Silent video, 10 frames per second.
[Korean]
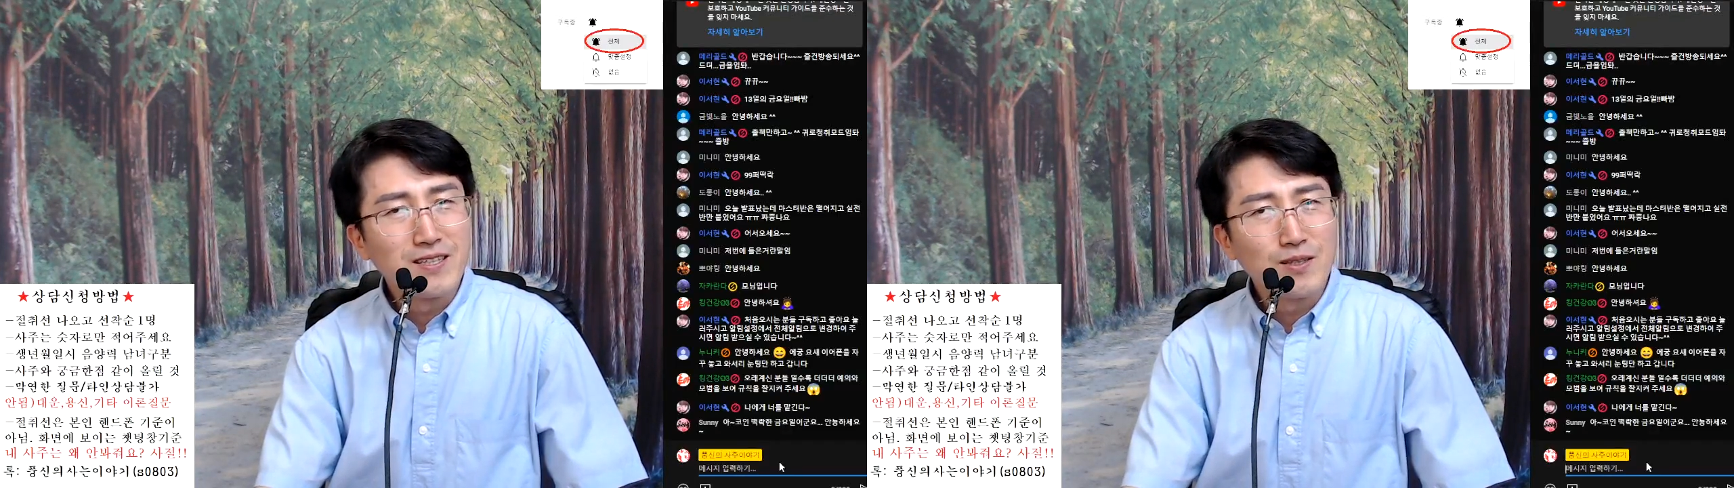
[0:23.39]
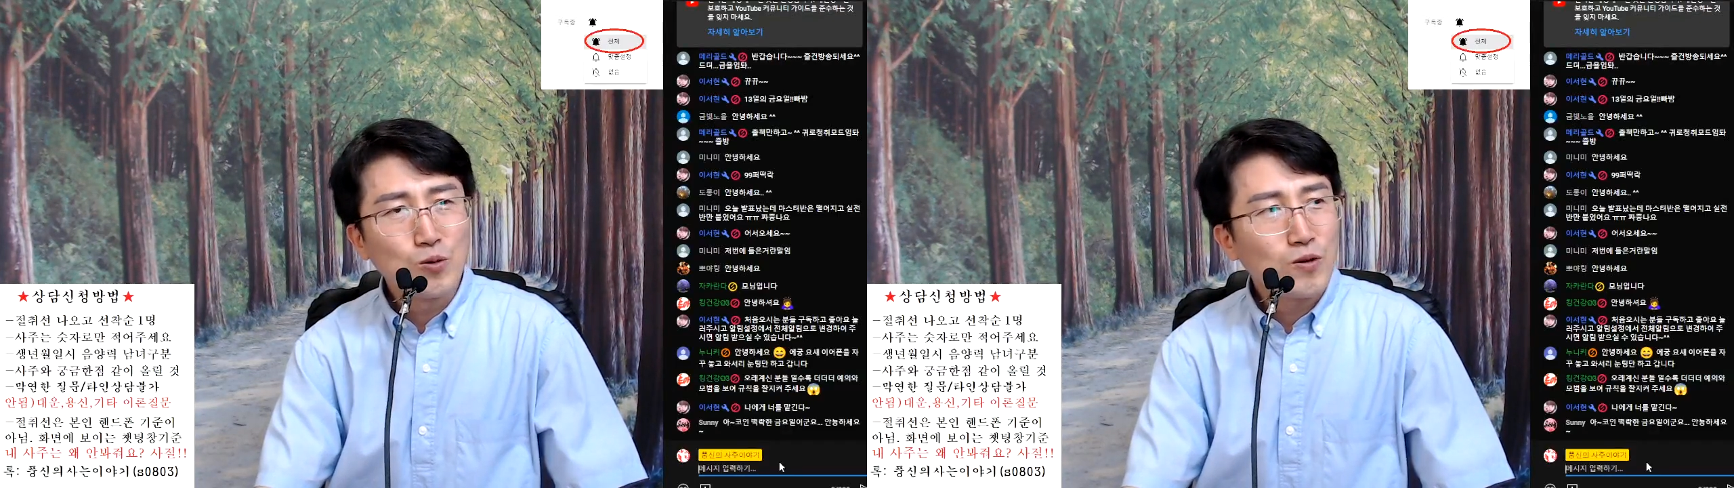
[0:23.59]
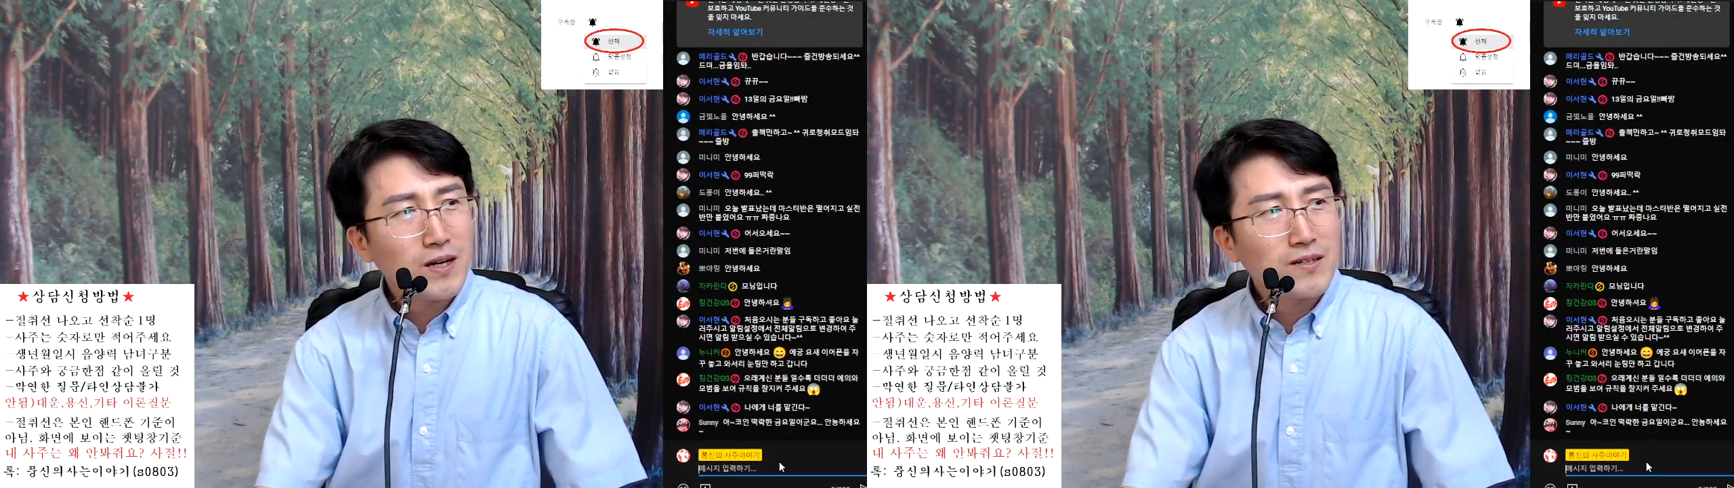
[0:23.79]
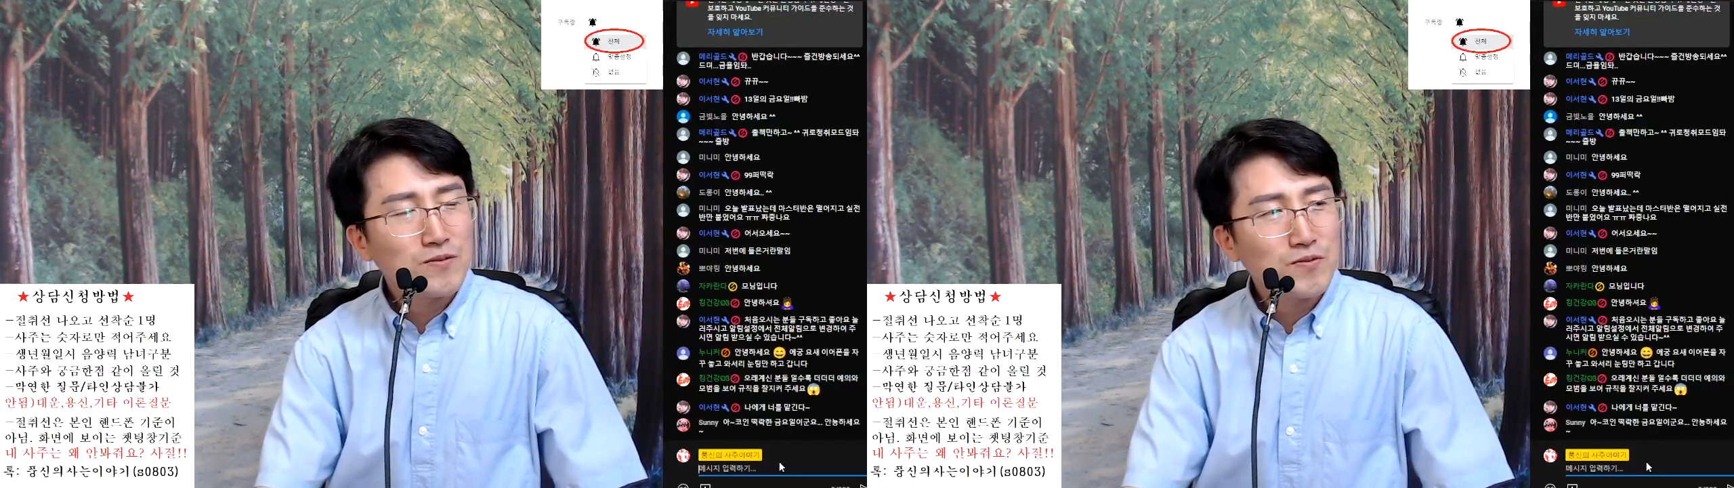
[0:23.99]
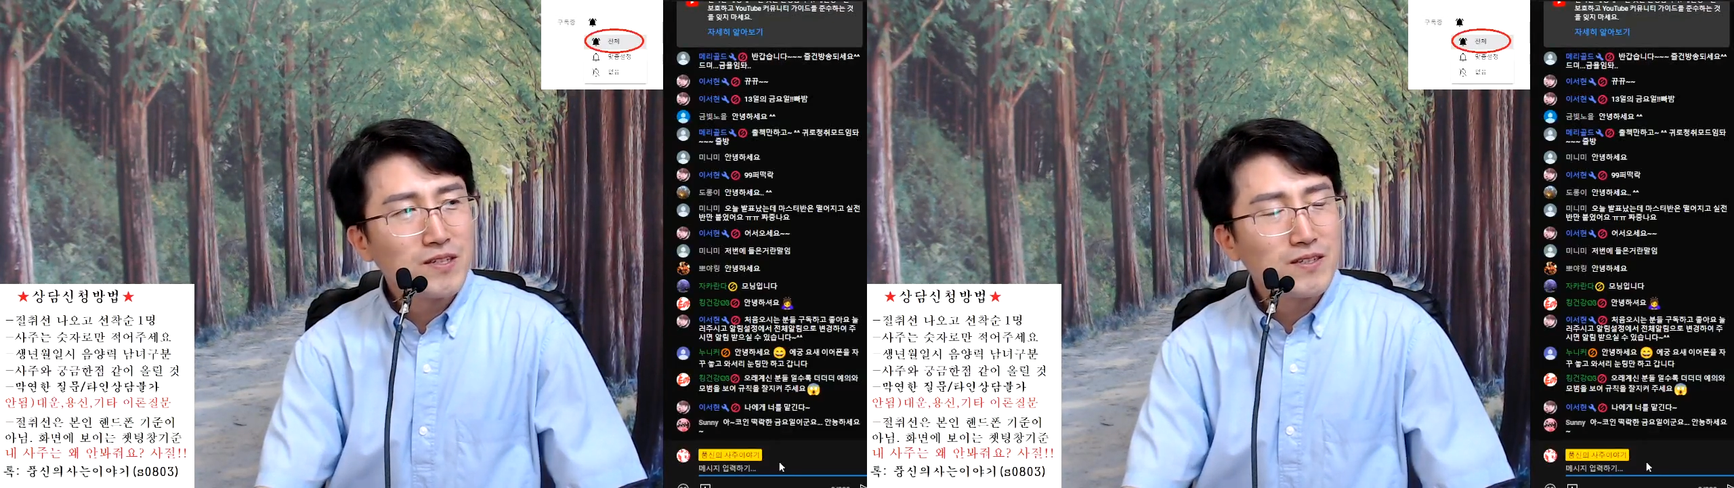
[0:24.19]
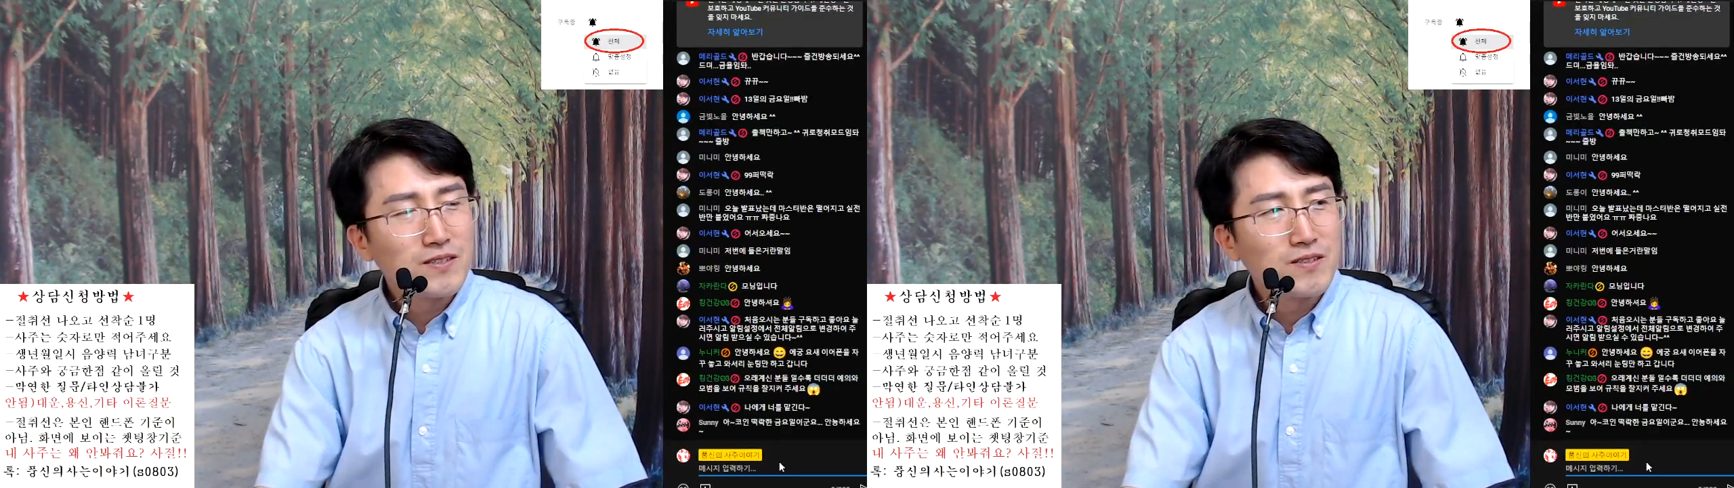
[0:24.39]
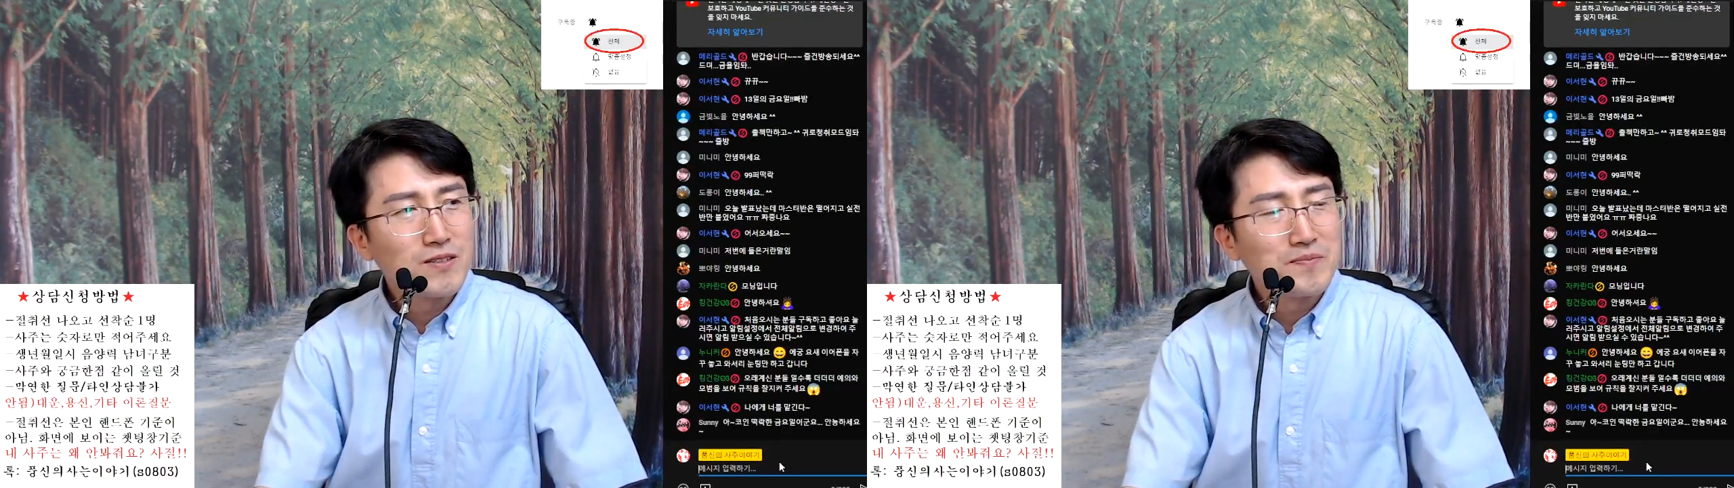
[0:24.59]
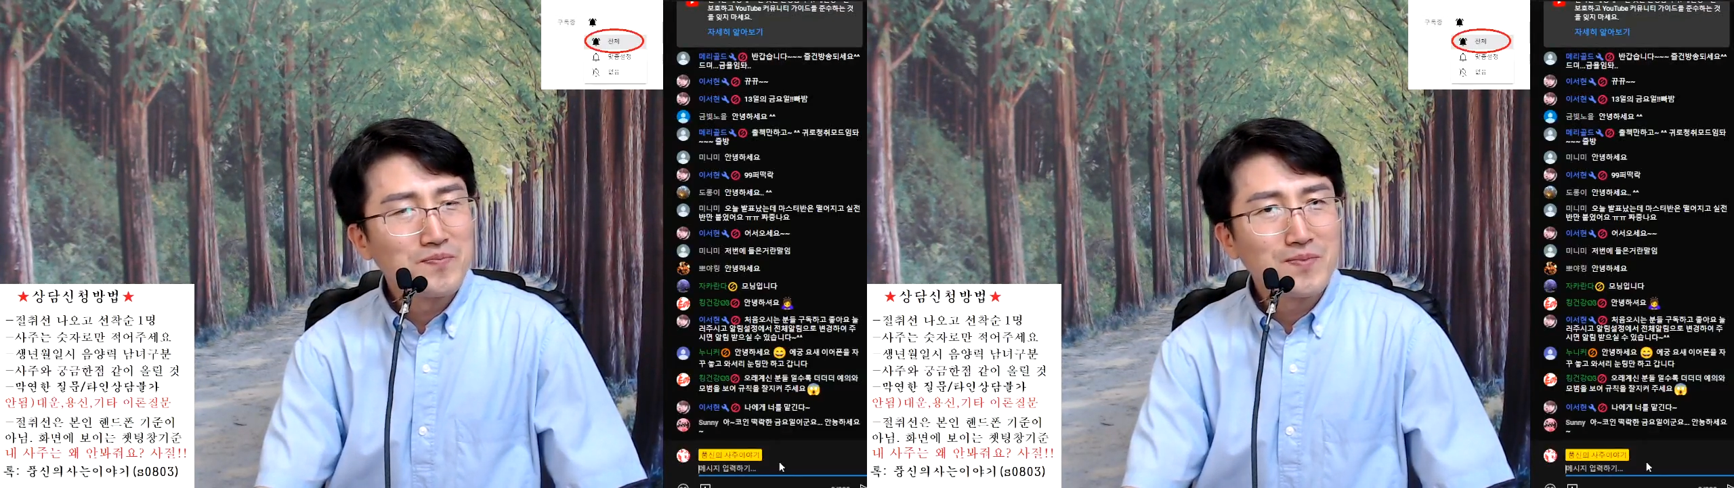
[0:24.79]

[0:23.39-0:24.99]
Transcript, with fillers: 돌아갈 수도 있거든요